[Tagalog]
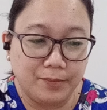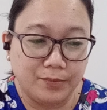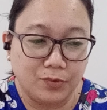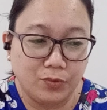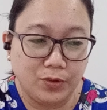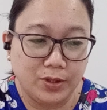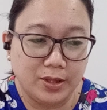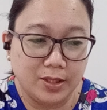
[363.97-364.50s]

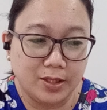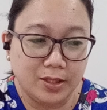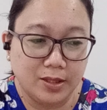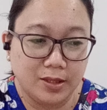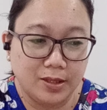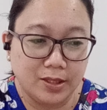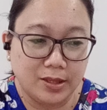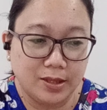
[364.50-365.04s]
with the,
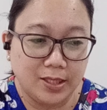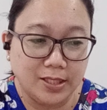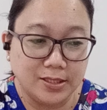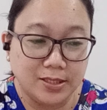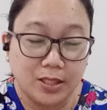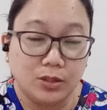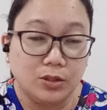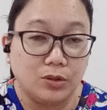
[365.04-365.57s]
the things
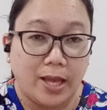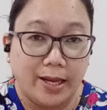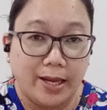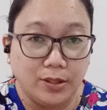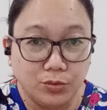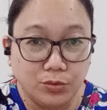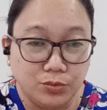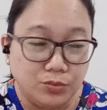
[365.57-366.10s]
that
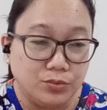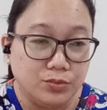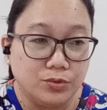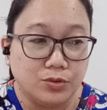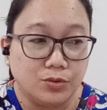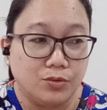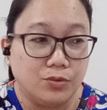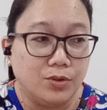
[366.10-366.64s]
I do.
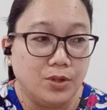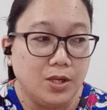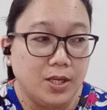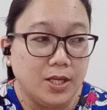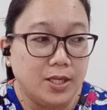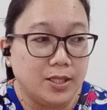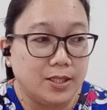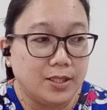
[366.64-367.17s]
So,
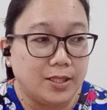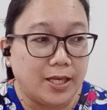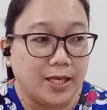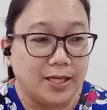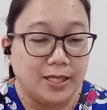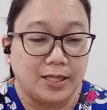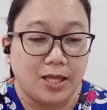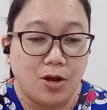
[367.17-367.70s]

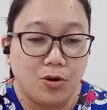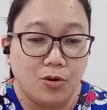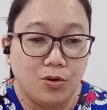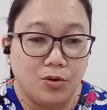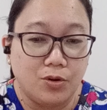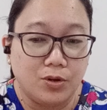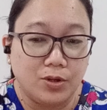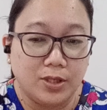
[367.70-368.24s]
nakikita
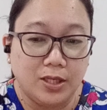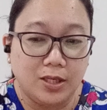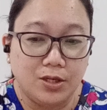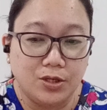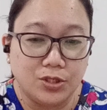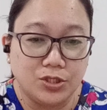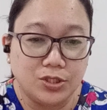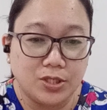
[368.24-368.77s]
ko
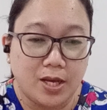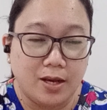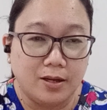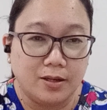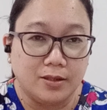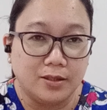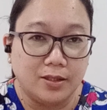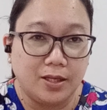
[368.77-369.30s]
eager
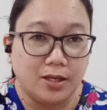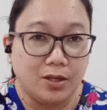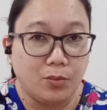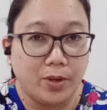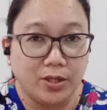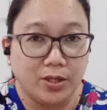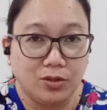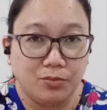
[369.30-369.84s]
siyang
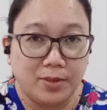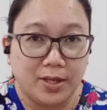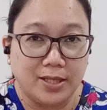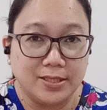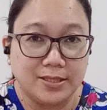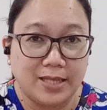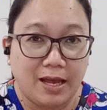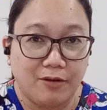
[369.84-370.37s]
i-reward yung mga
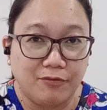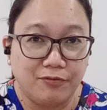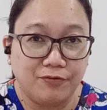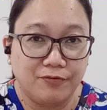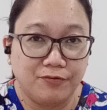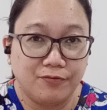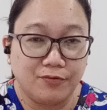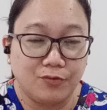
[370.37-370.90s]

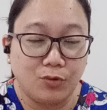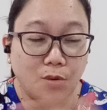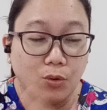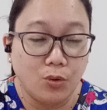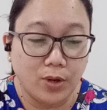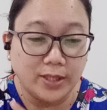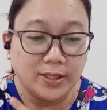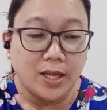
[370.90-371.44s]
staff
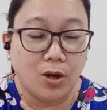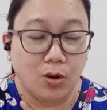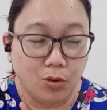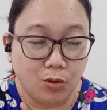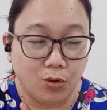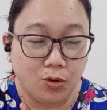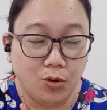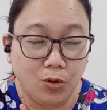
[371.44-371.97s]
ko at
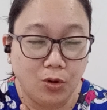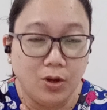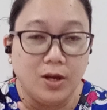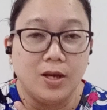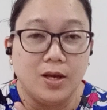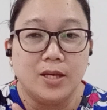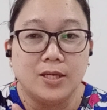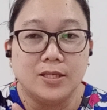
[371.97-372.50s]
ako
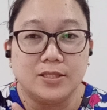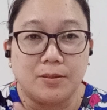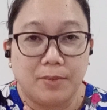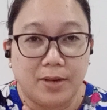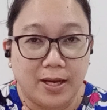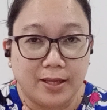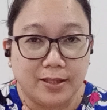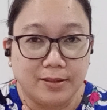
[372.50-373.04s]
sa
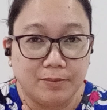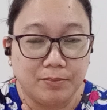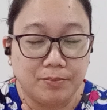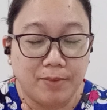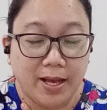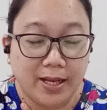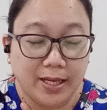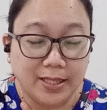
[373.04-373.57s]
mga
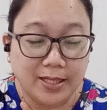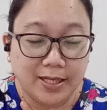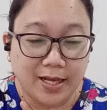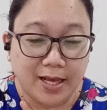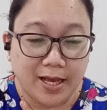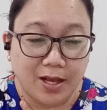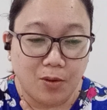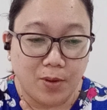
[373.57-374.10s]
bagay na
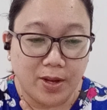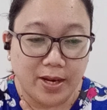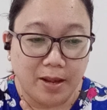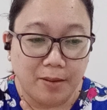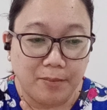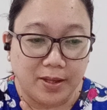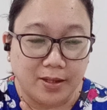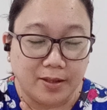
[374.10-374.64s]
nagagawa
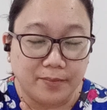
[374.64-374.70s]
namin.